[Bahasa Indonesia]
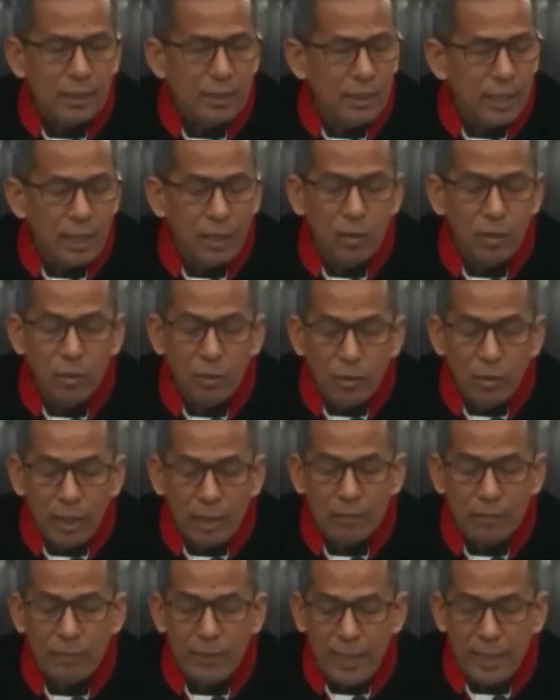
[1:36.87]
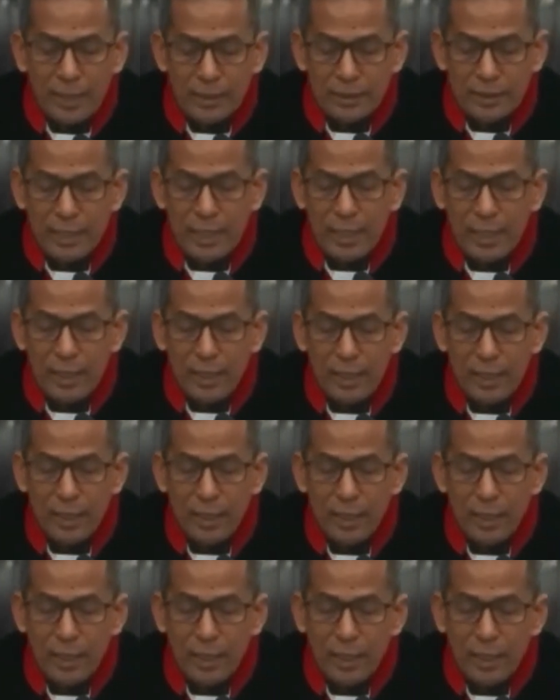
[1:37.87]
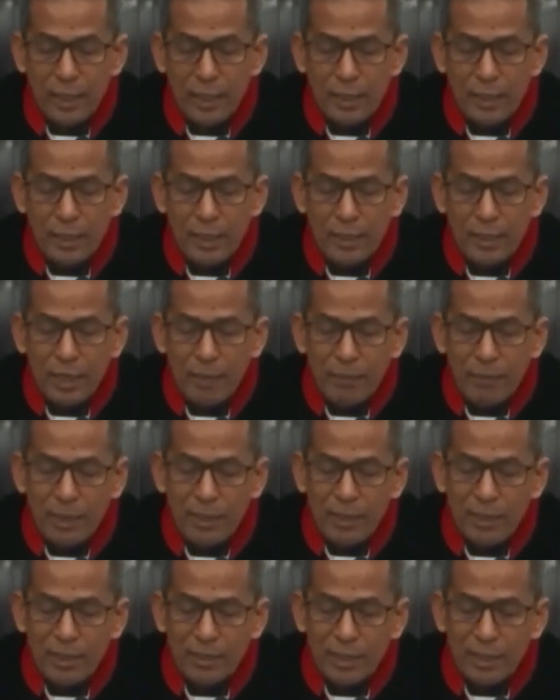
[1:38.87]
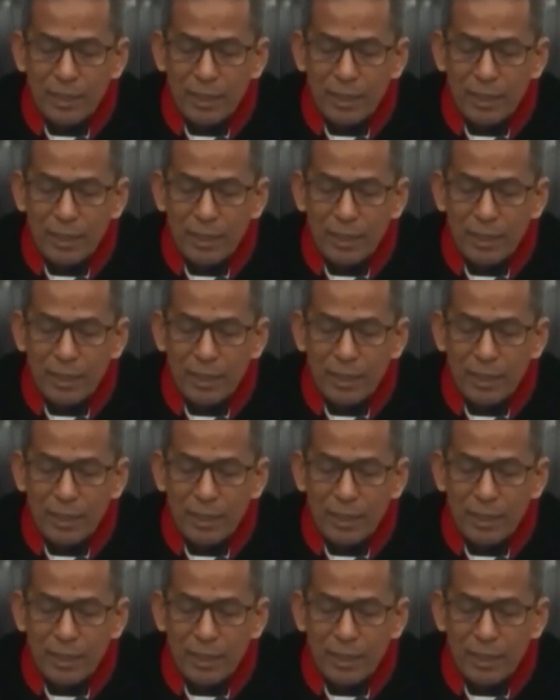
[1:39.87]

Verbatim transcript: sudah sejak lama mendesak supaya MKMK -MK dibentuk